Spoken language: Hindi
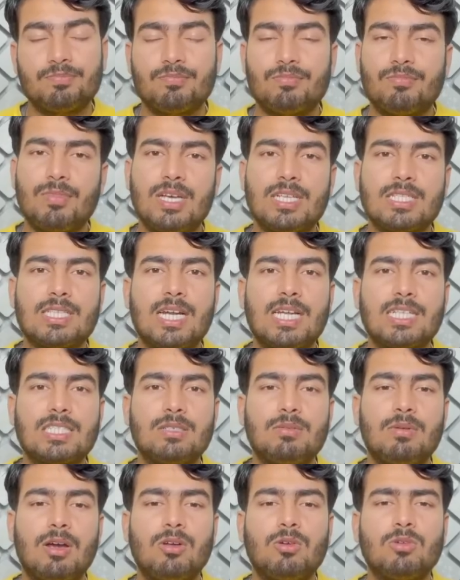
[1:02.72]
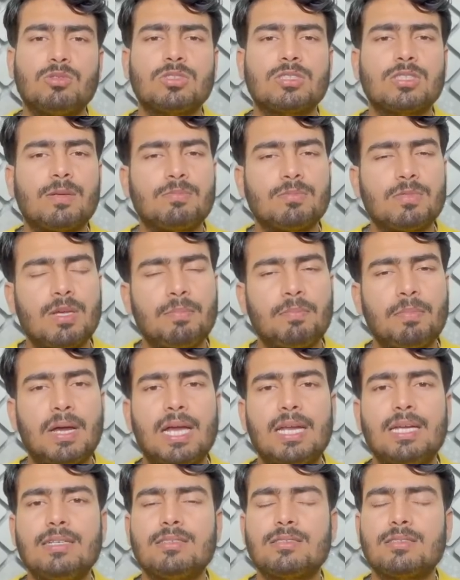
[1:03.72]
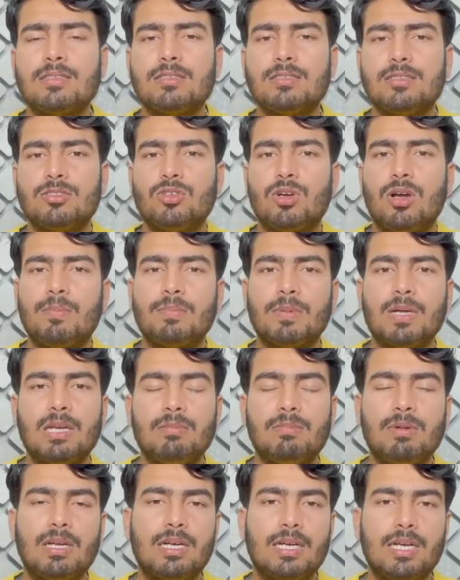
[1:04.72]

मेष राशि वालों सबसे पहली स्थिति जो आपके लिए बन